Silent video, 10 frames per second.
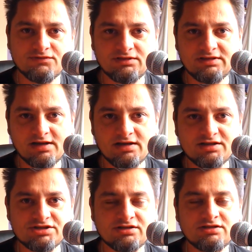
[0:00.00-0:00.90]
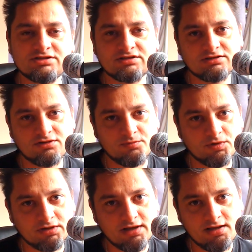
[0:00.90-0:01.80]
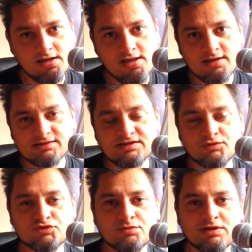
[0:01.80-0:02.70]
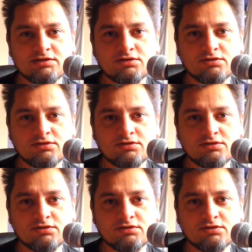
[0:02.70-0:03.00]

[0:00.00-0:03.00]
w internecie i gdzie tylko mogę. Założyłem Radio